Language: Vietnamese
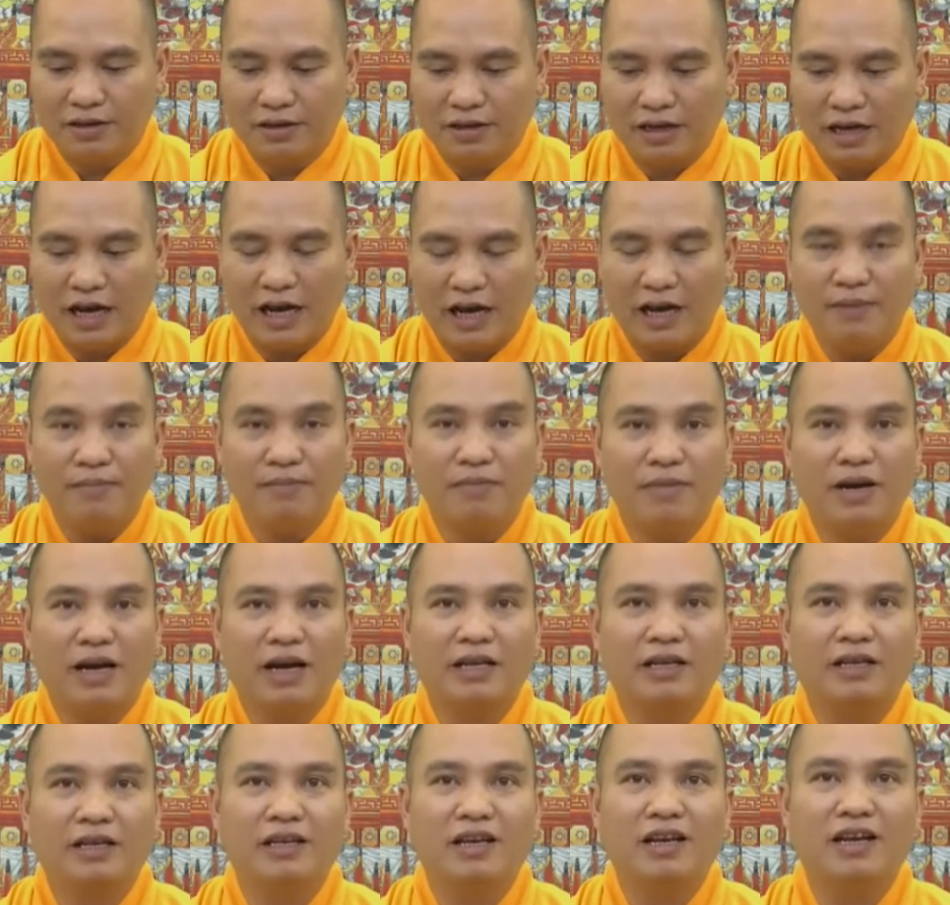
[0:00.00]
cái
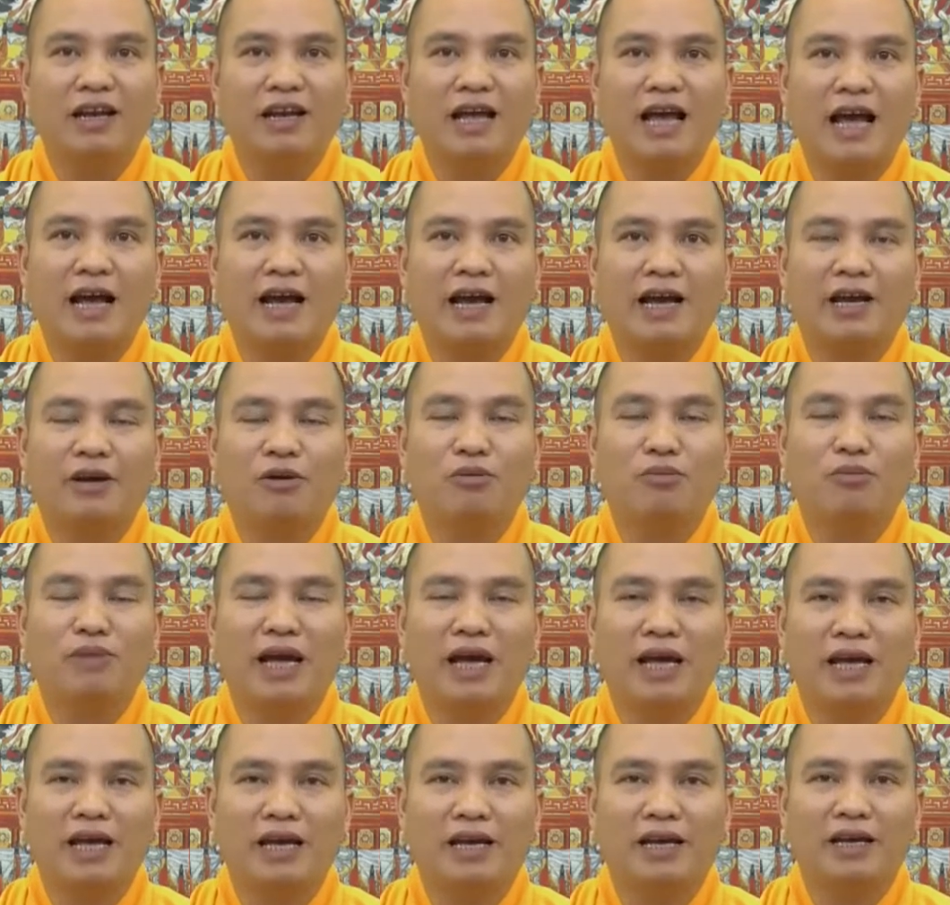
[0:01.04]
mà nhân ác ngày hôm
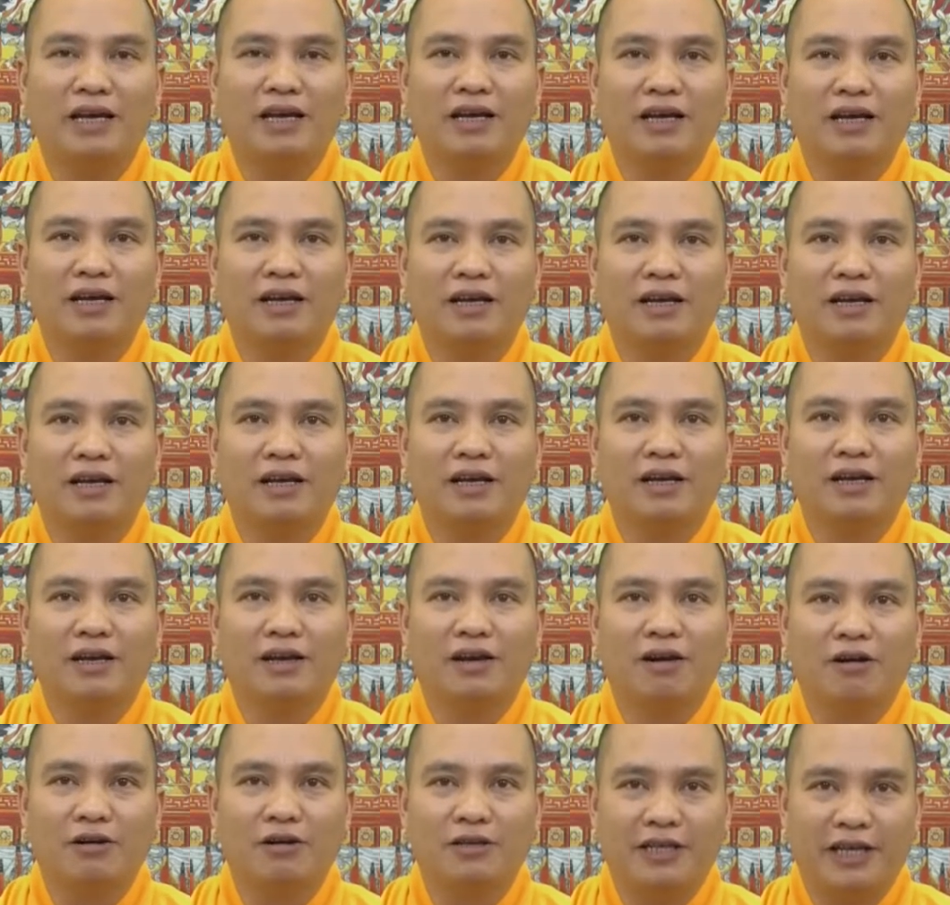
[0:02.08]
nay
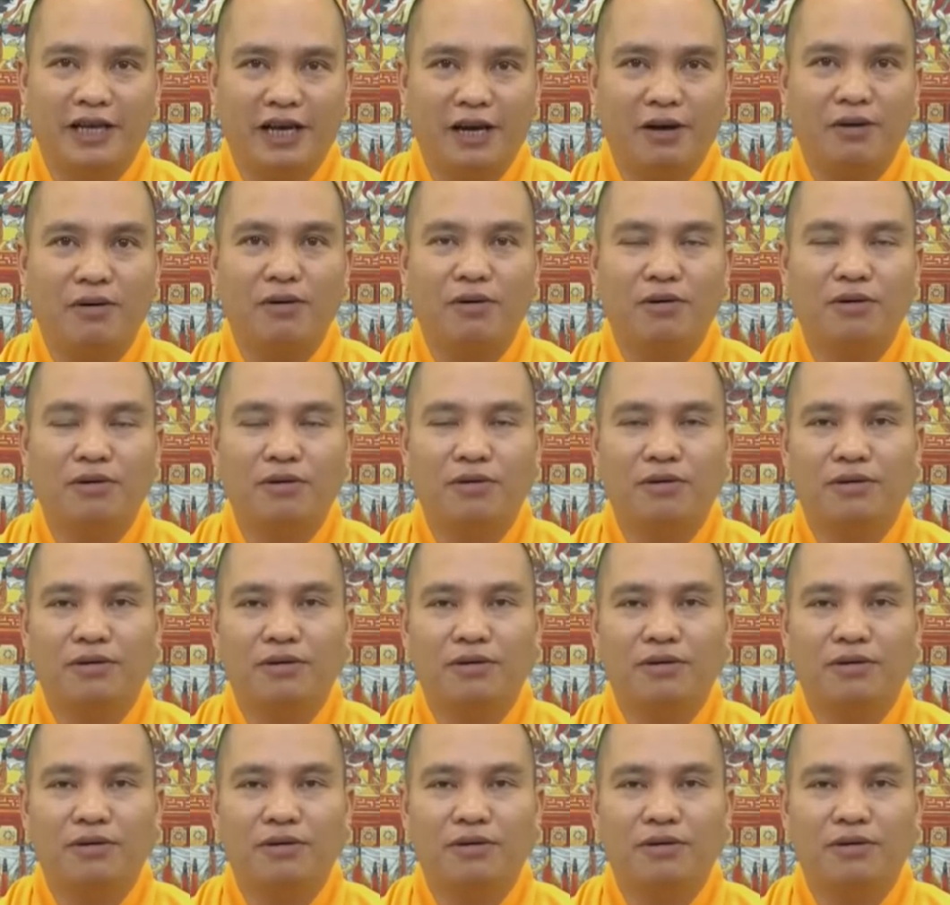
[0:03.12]
họ gieo